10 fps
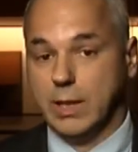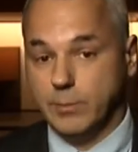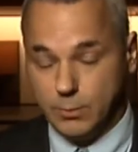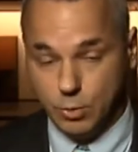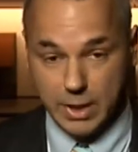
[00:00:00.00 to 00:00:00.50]

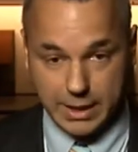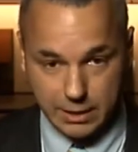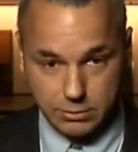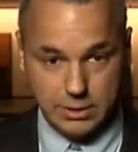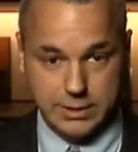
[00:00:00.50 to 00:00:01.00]
abbiamo un
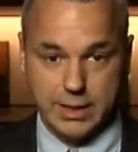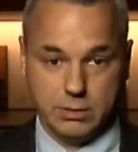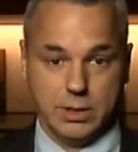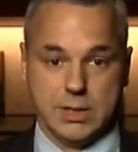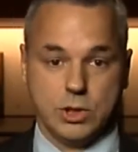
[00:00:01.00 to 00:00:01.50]
mercato
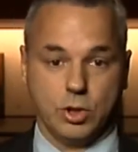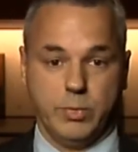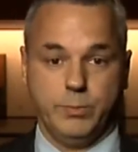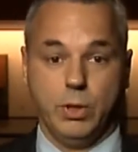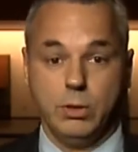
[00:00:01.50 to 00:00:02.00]
interno che
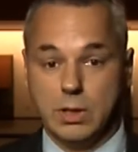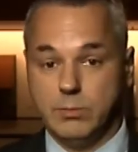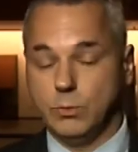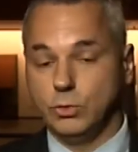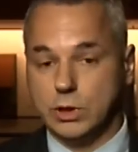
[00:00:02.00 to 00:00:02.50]
assorbe poco,
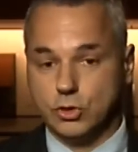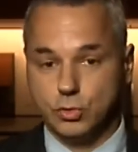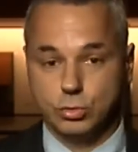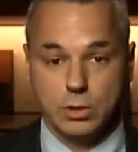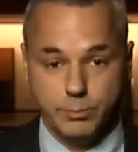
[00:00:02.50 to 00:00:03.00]
abbiamo un
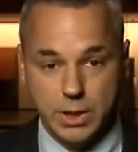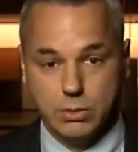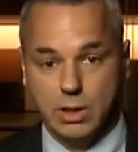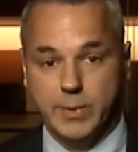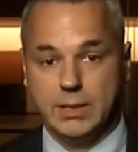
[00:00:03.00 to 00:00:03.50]
tessuto di
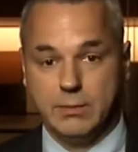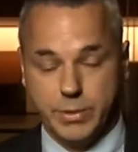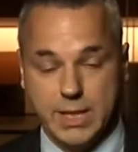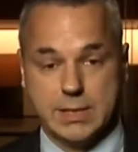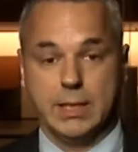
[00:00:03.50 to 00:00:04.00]
piccole e medie
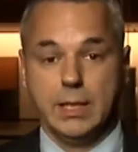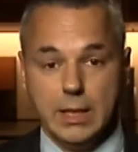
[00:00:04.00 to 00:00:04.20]
imprese